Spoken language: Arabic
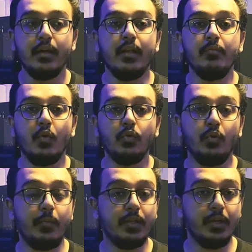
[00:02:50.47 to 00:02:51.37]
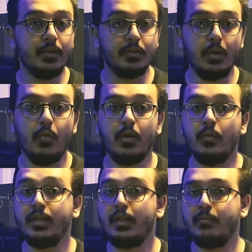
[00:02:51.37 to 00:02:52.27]
الموضوع بدا يتطور
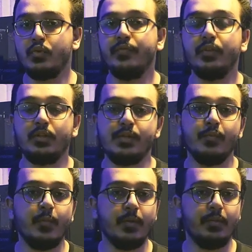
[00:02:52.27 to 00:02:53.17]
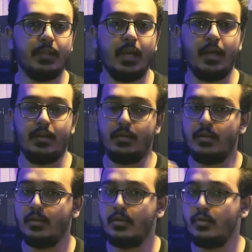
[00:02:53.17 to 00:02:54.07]
وانا لما شفت التصميمات بتاع
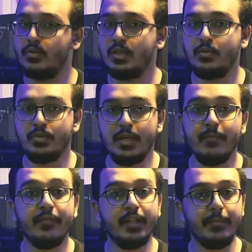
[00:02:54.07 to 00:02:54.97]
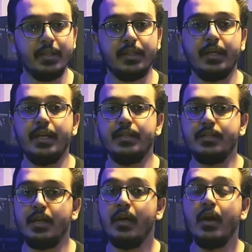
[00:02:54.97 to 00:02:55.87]
آه، استاذ حسام في لعبه ترينز